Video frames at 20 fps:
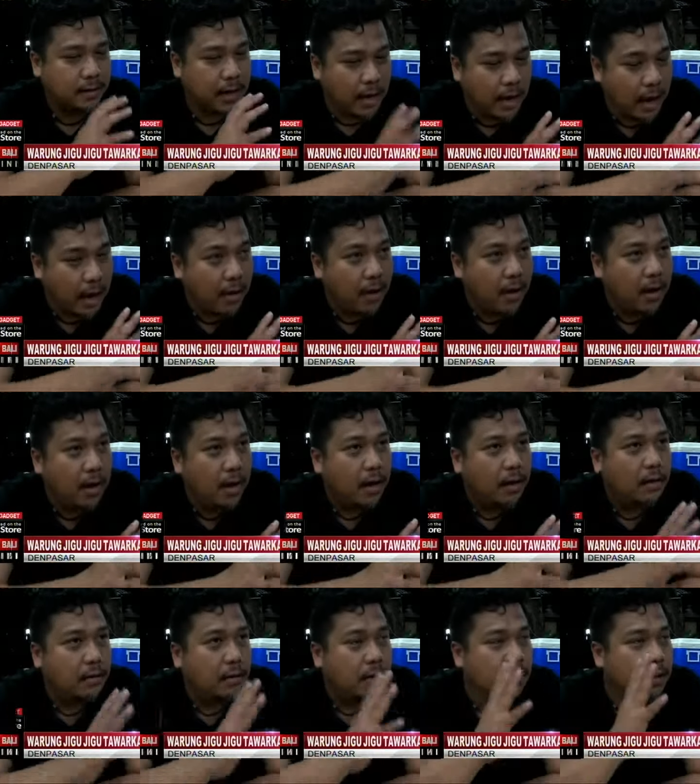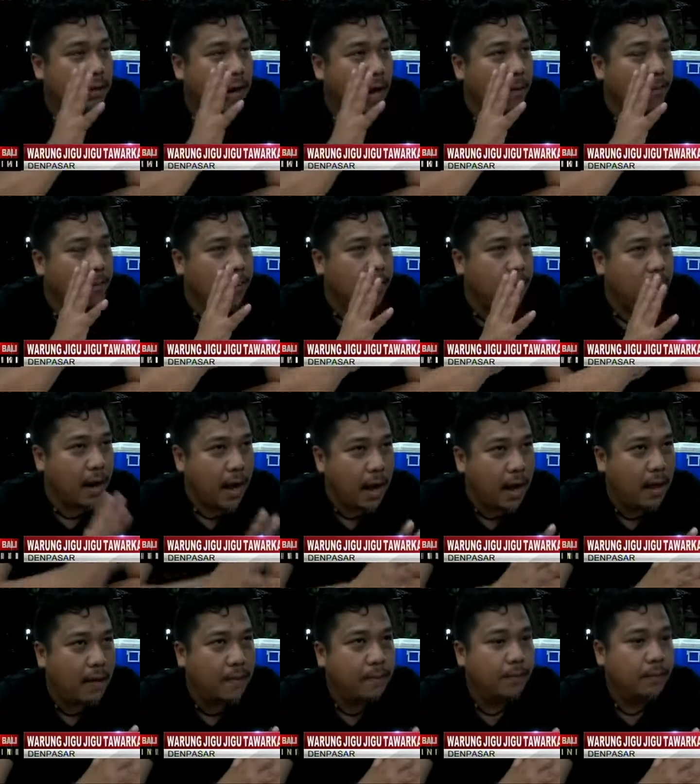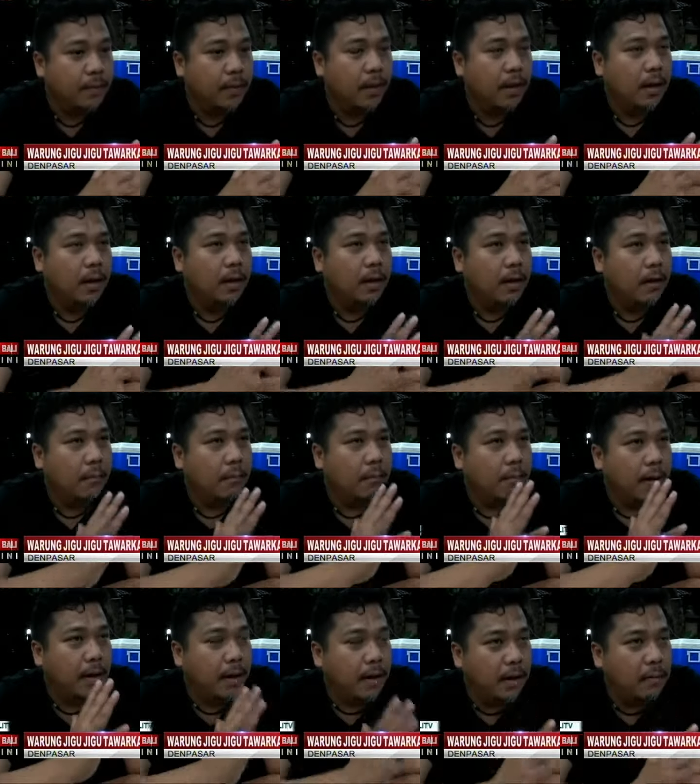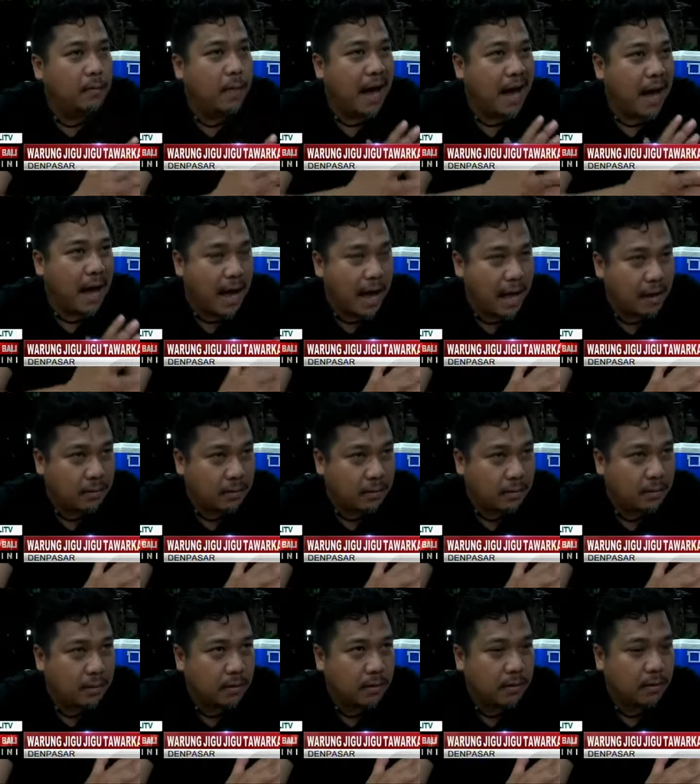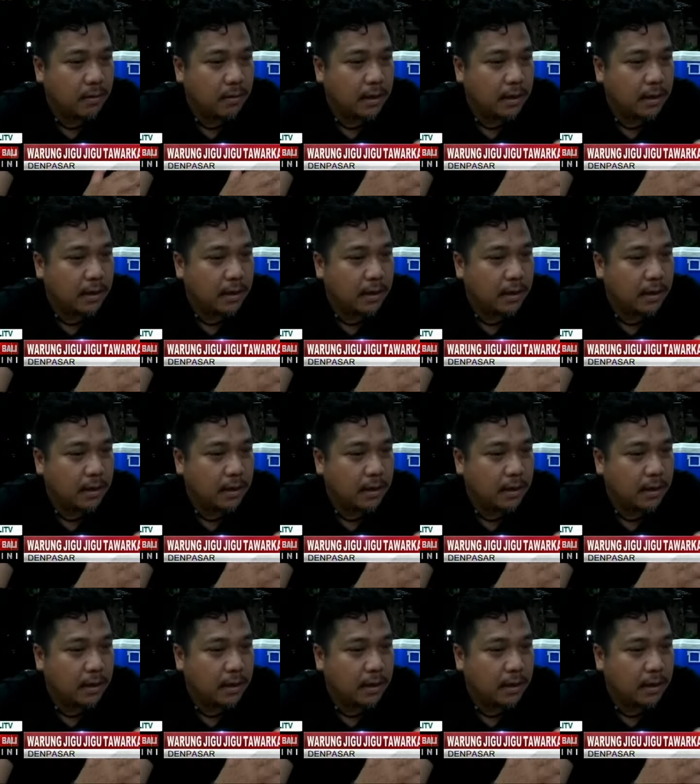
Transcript: Dan saya tidak pernah beli bahan